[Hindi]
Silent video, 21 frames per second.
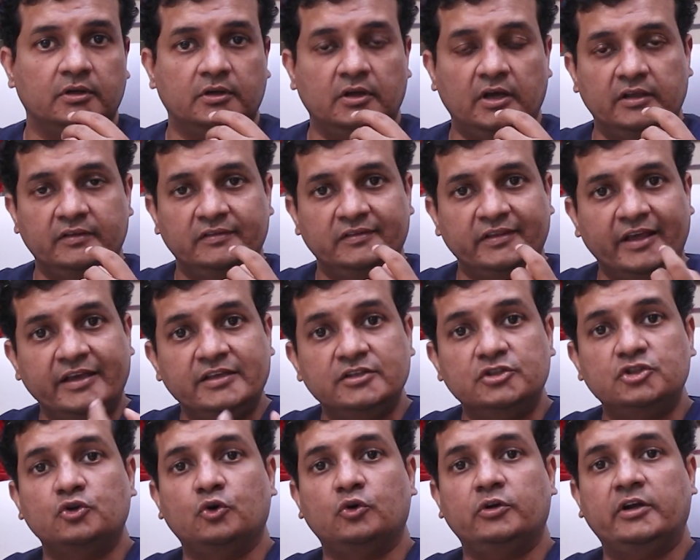का
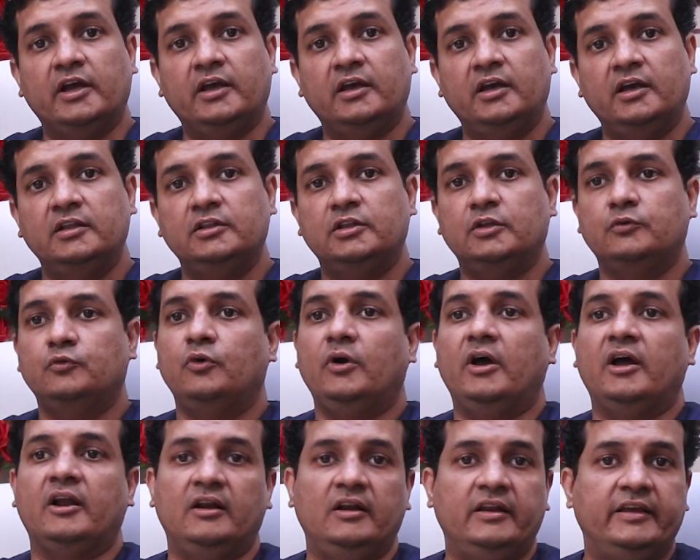साइज़ छोटा है तो वो
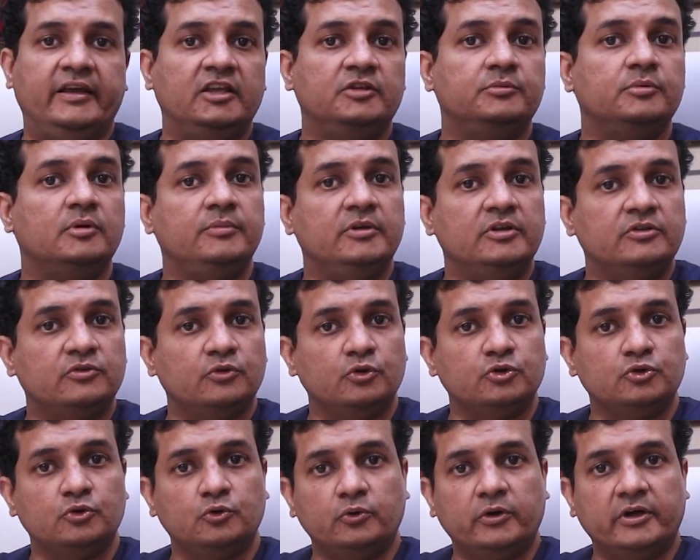अर्ली एज में भी इसको
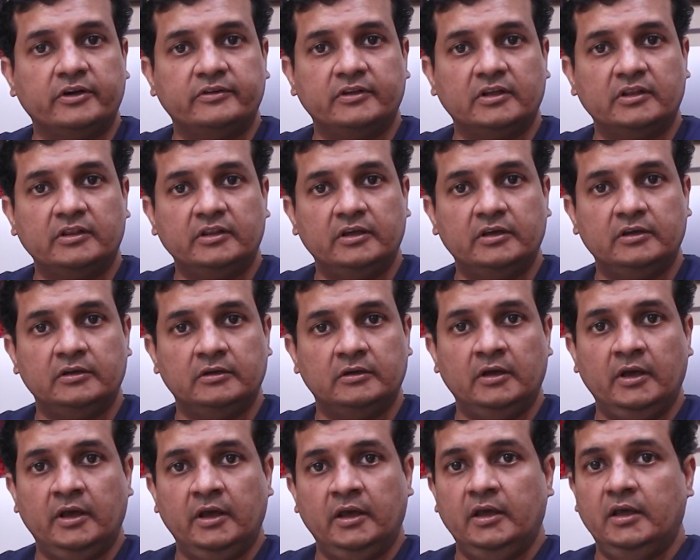शुरू कर सकते हैं
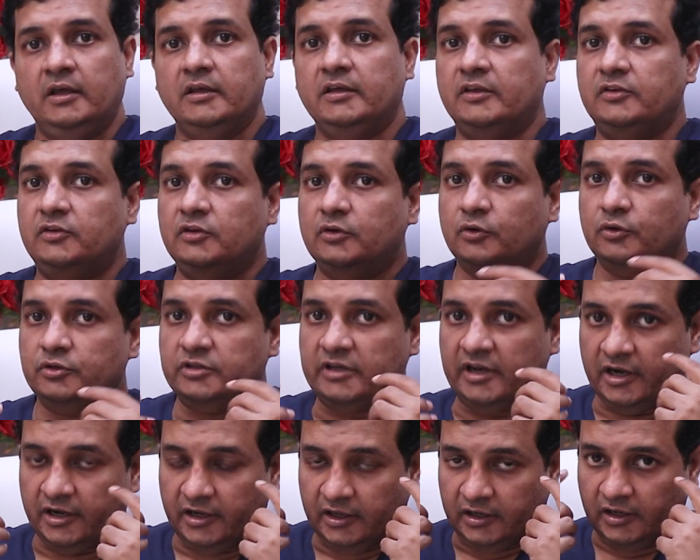किसी को
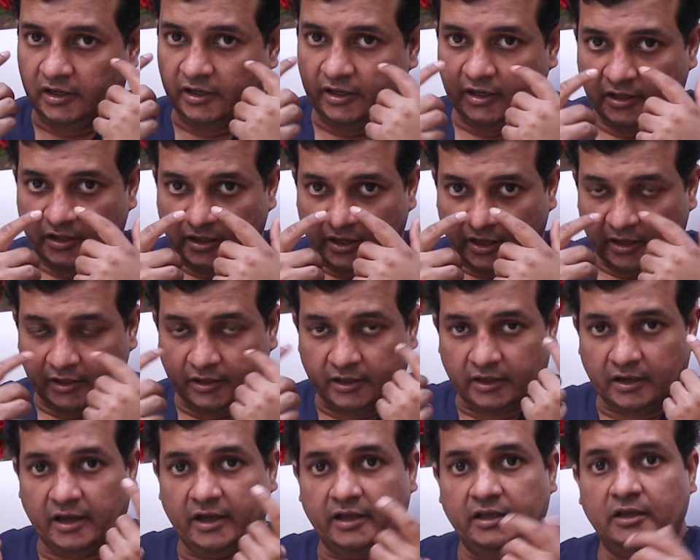जेनेटिकली यदि
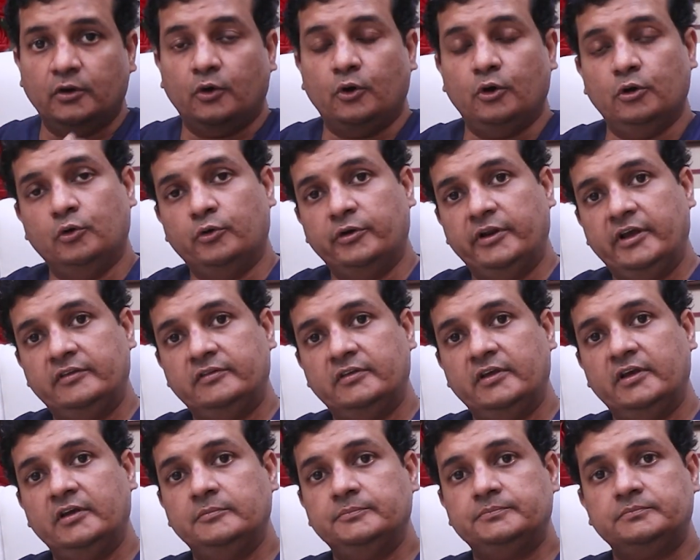अंडर आई हॉलोनेस
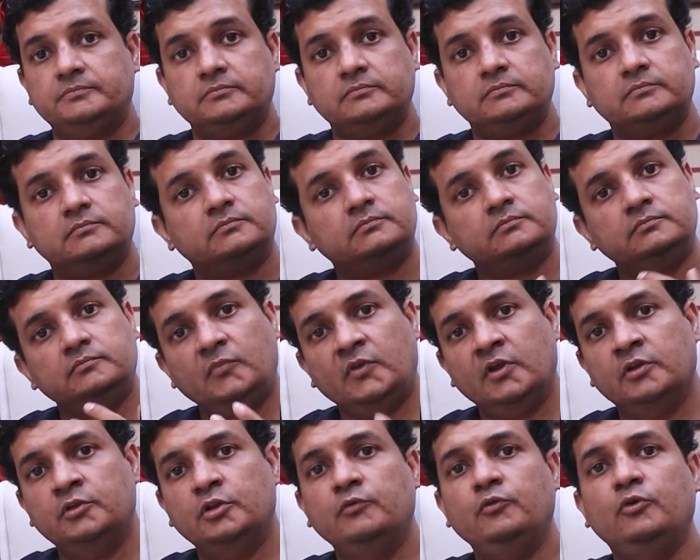है
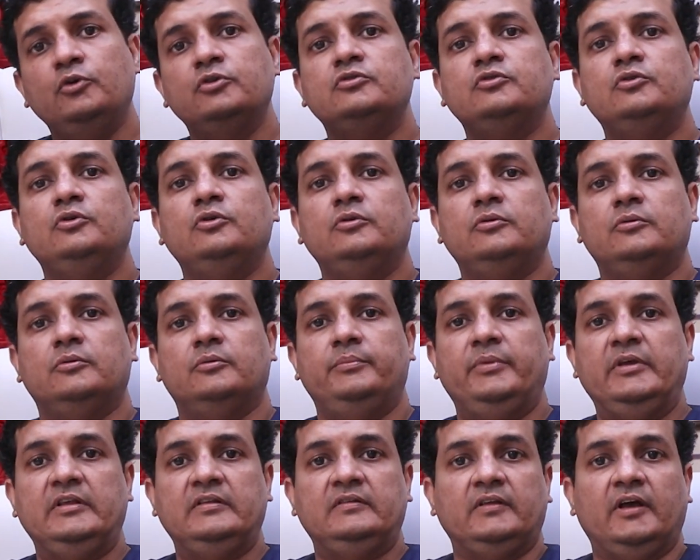तो वो इसको
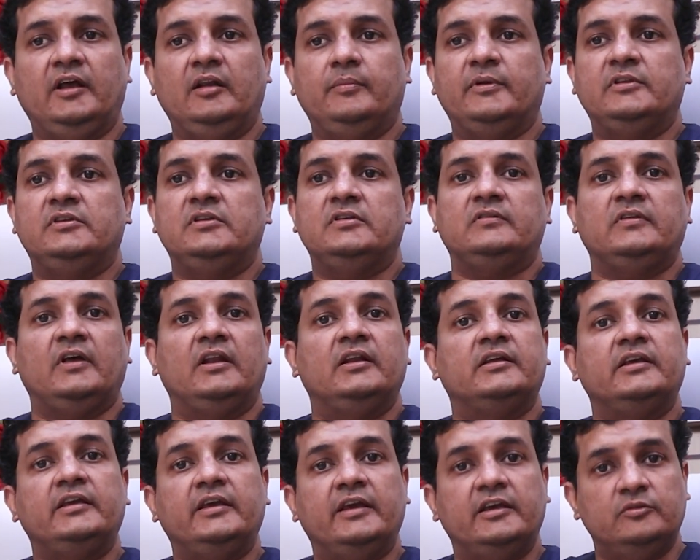20 साल 25 साल
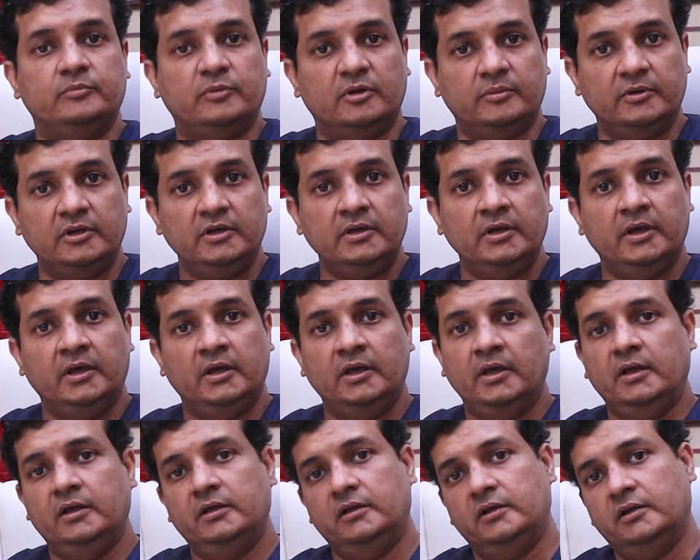की एज में भी
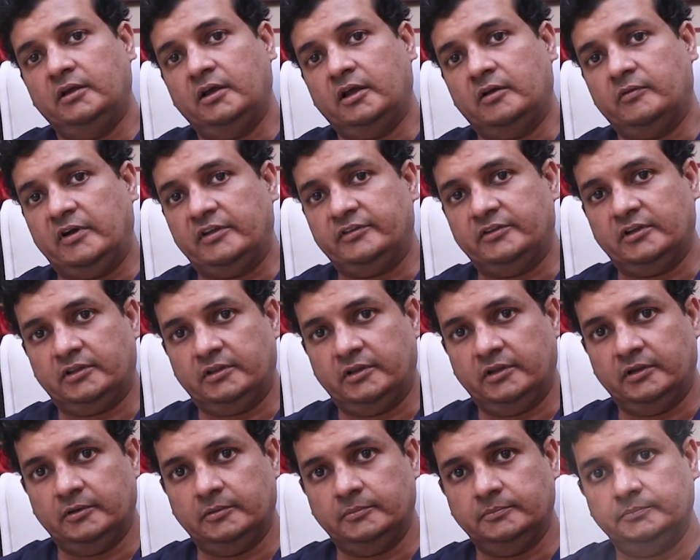करवा सकते
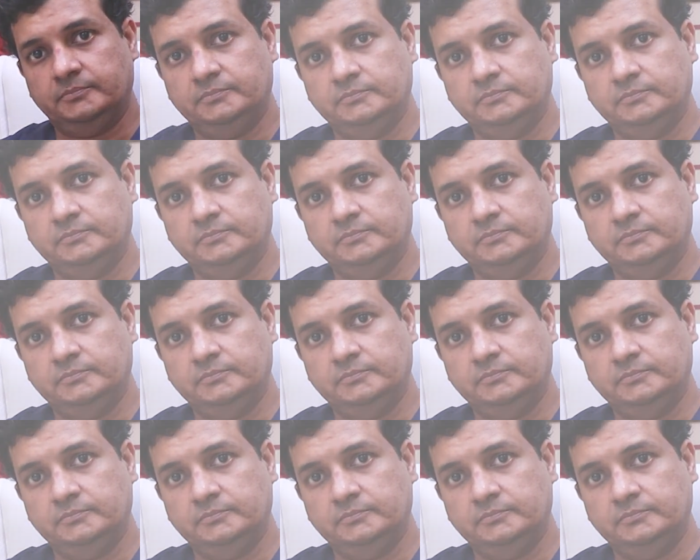हैं